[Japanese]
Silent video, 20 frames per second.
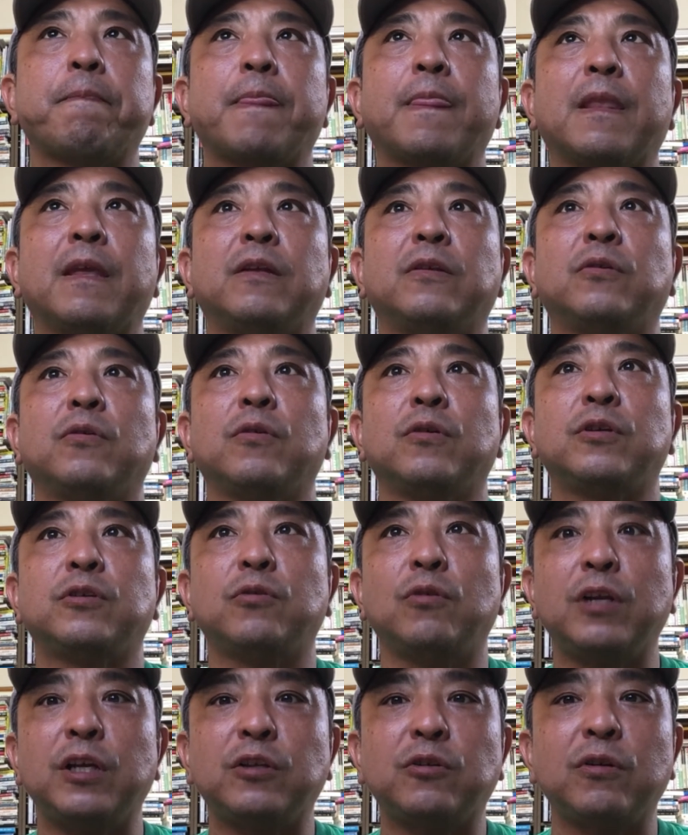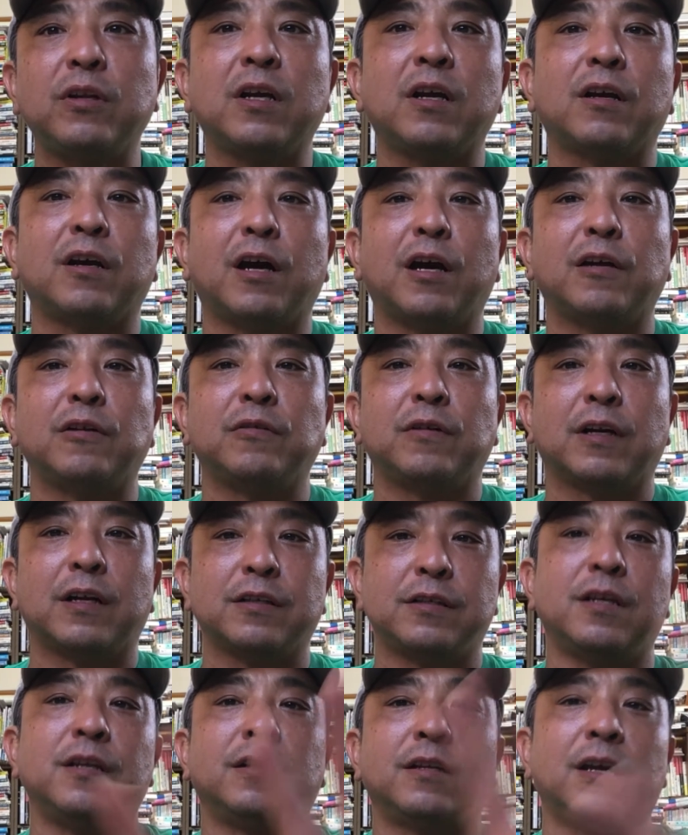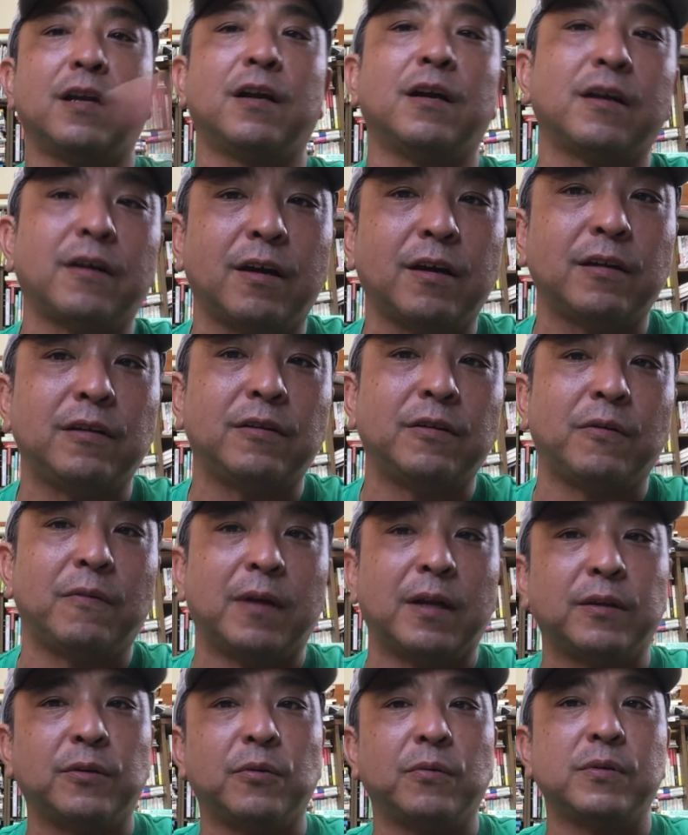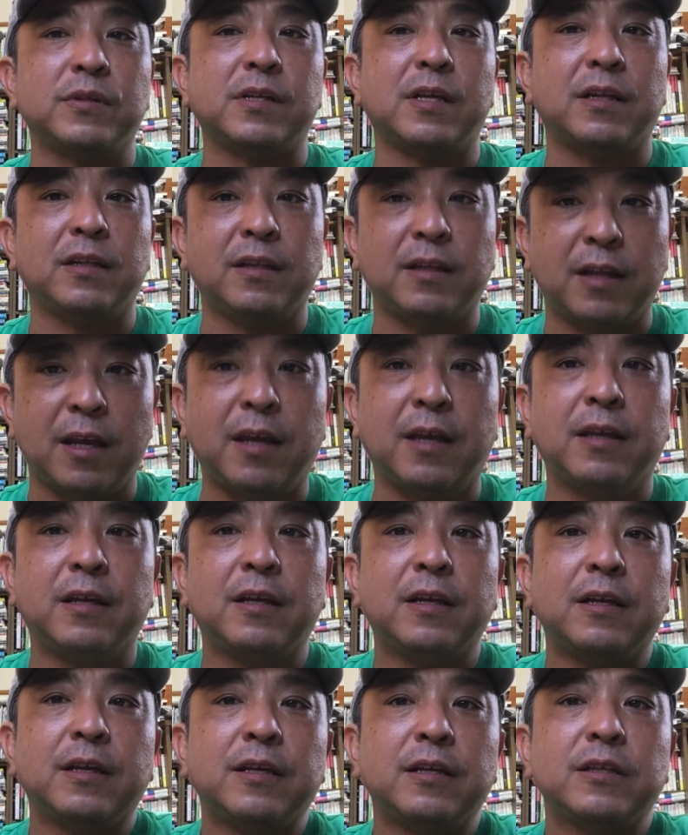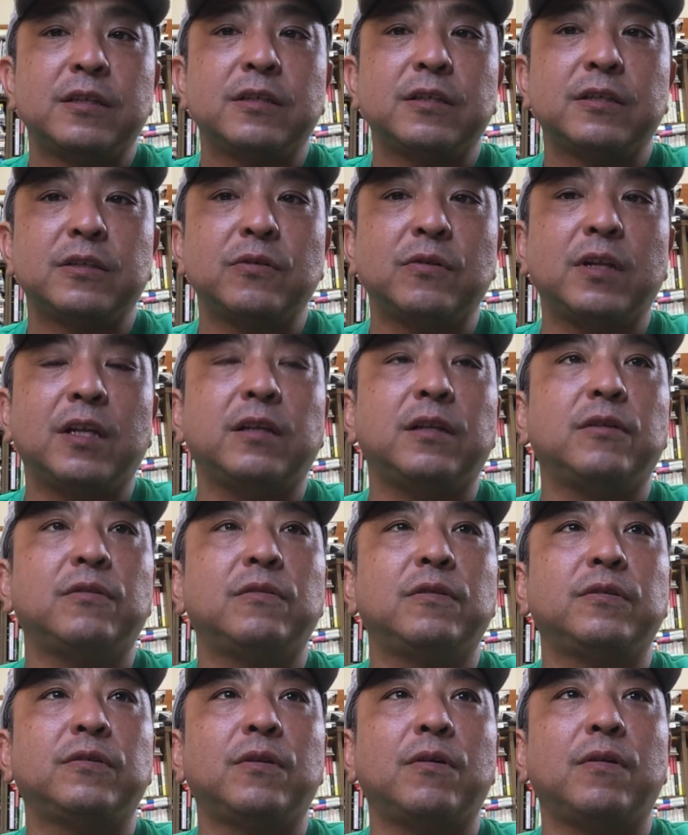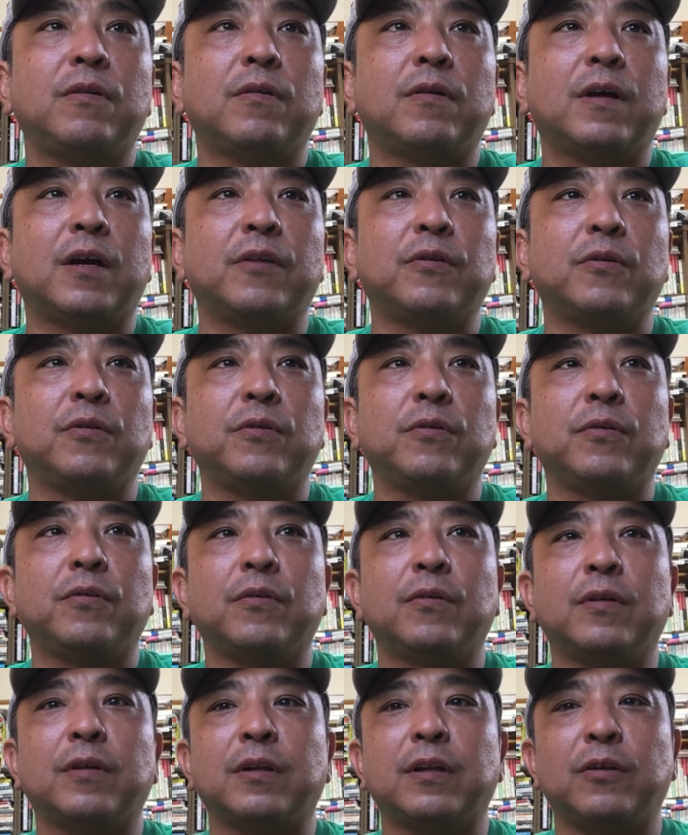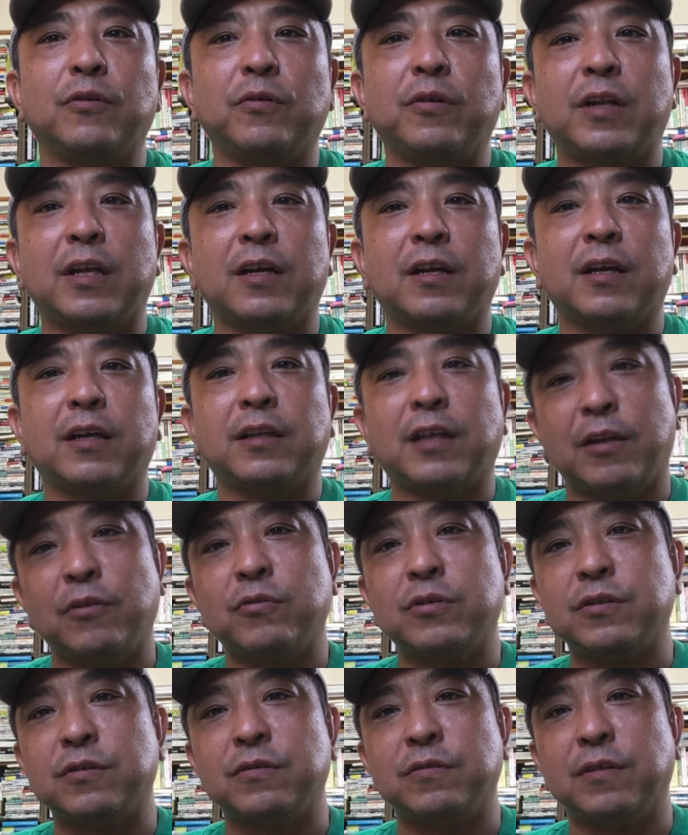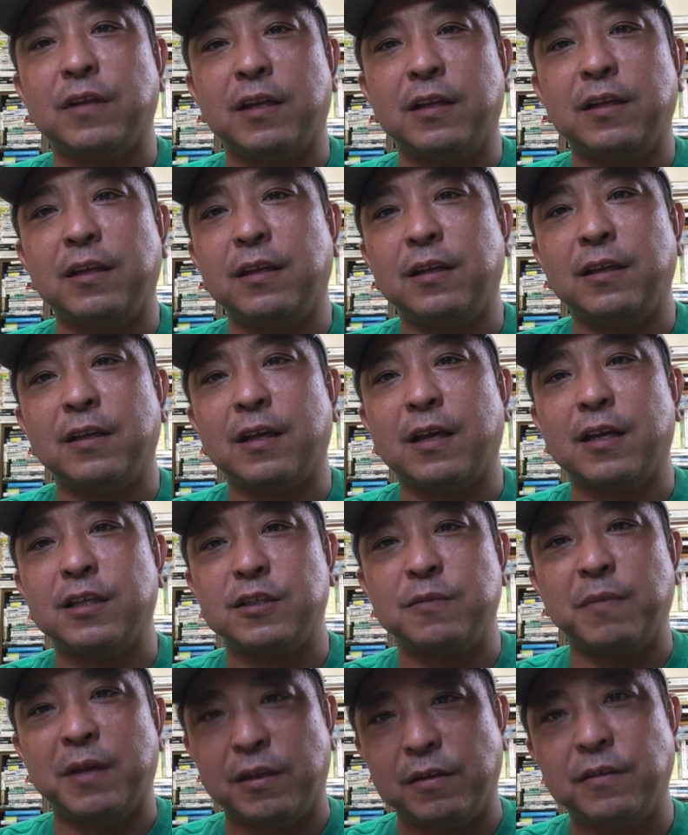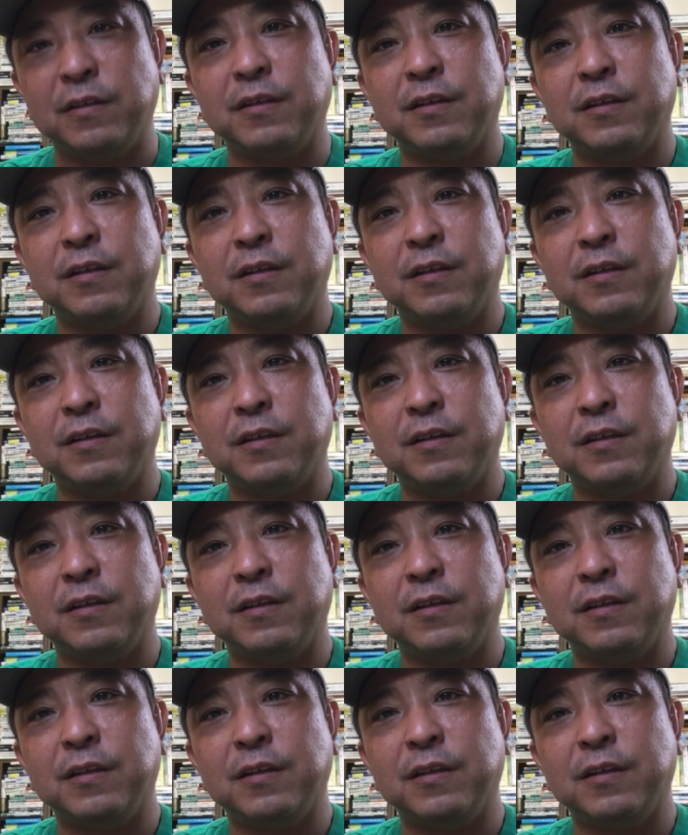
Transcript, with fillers: うんと、一人一人が変わるから全体が変わるのは当然でそうなってくるとあの世の世の中が楽しくなり始める。